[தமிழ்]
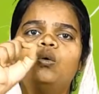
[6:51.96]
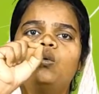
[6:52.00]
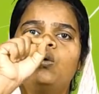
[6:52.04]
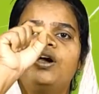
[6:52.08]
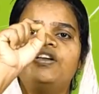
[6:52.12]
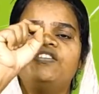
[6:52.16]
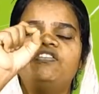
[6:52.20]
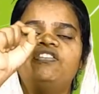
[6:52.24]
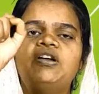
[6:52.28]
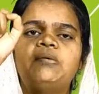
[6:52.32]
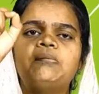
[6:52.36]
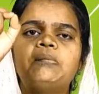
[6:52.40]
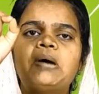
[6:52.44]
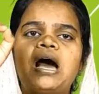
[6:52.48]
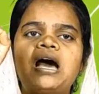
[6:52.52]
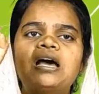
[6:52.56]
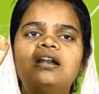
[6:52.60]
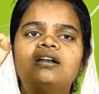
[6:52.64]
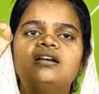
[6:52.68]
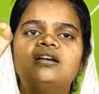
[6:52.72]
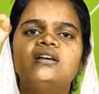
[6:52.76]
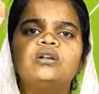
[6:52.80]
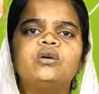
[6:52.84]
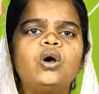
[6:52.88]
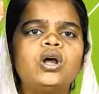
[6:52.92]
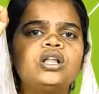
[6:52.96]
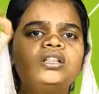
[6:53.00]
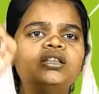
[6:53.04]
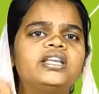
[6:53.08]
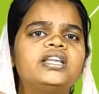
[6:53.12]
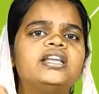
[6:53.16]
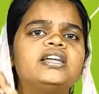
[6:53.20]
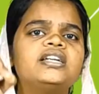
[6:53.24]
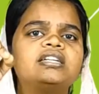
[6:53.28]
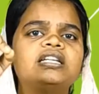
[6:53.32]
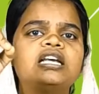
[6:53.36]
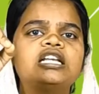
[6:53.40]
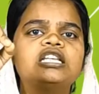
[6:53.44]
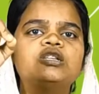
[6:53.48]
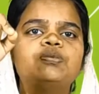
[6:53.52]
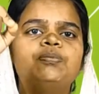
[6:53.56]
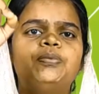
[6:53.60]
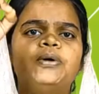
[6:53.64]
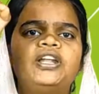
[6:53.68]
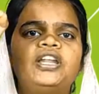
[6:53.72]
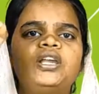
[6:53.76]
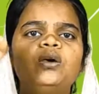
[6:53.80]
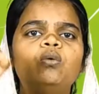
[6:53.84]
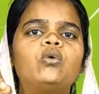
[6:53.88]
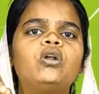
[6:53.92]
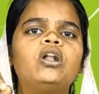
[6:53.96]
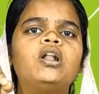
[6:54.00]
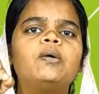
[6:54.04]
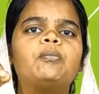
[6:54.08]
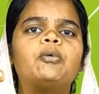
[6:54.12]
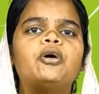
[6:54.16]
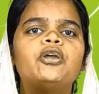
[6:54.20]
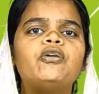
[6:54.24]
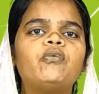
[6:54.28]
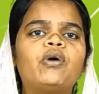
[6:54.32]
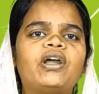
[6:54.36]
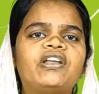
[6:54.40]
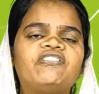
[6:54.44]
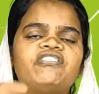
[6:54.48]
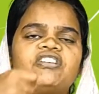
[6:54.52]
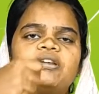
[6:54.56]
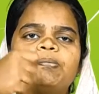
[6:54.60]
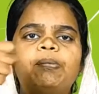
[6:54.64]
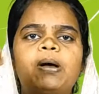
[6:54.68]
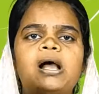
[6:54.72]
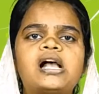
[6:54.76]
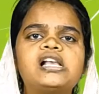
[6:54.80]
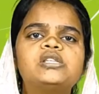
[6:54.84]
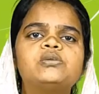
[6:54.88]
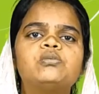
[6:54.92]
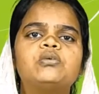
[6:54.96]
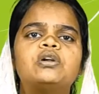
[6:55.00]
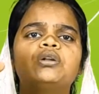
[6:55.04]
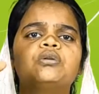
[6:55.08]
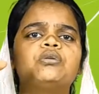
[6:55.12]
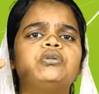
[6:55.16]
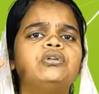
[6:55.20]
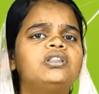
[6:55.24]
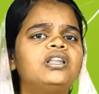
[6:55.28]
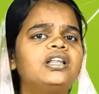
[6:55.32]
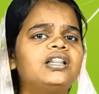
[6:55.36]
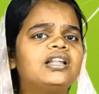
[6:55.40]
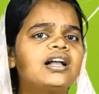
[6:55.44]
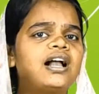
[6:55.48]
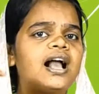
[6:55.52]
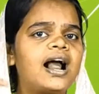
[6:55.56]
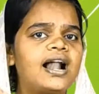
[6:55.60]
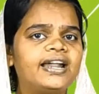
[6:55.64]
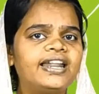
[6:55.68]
ஒய்ஃபை மார்க் இருக்கும் அது நீங்கள் டச் பண்ணி உள்ளே போய் ஒய்ஃபை பாஸ்வேர்ட் கொடுத்து அதை